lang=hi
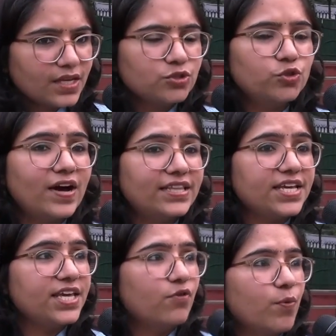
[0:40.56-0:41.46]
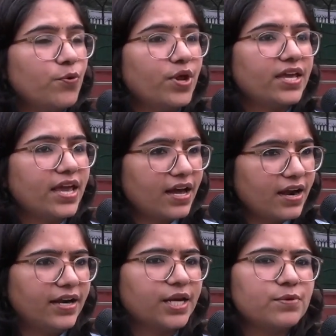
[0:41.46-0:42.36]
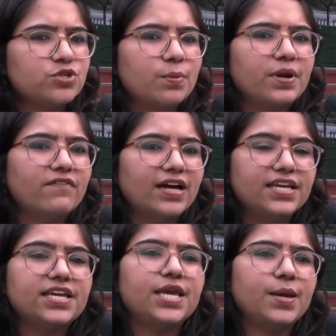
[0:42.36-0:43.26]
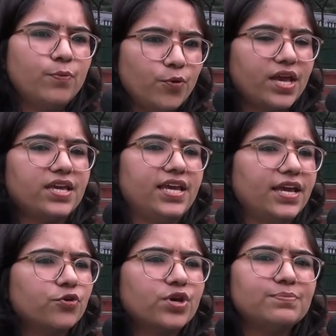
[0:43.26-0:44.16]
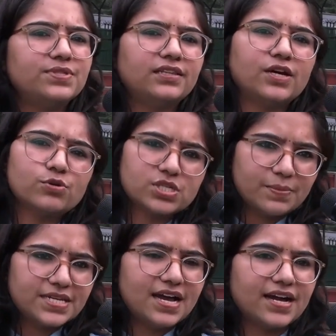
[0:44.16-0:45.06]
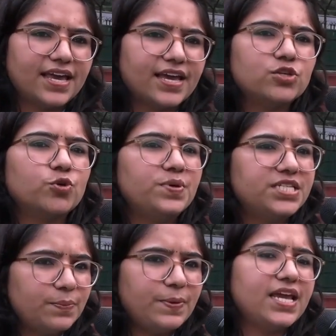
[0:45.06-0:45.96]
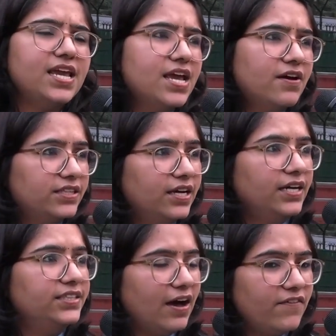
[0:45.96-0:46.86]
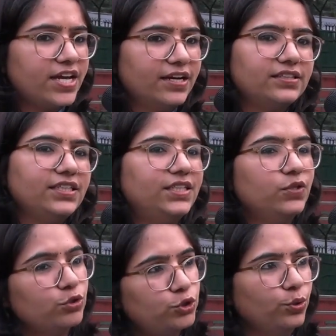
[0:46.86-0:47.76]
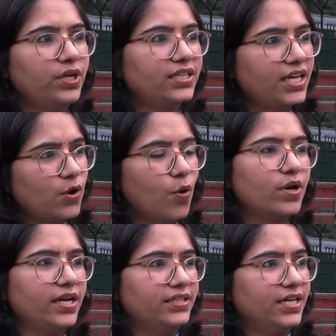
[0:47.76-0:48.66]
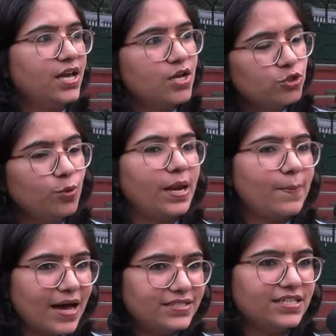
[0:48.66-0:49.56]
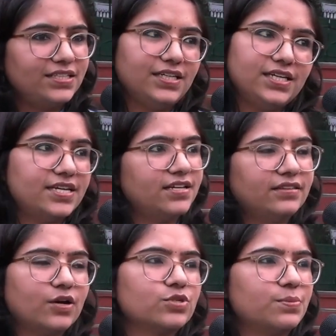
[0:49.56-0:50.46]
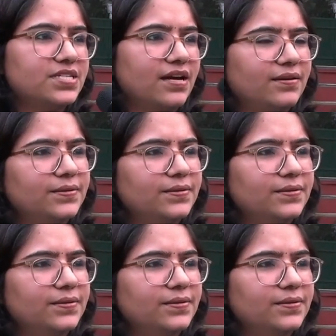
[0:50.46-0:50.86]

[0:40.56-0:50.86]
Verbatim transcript: जो वादे किए वो पूरे किए कर्नाटक में जो हमने वादे किए पूरे किए क्योंकि अब जनता को समझ आ गया है कि जो बीजेपी दा, दावे करती थी वो झूठे थे खोखले थे जुमलेबाजी थी ये जनता को समझ आ गया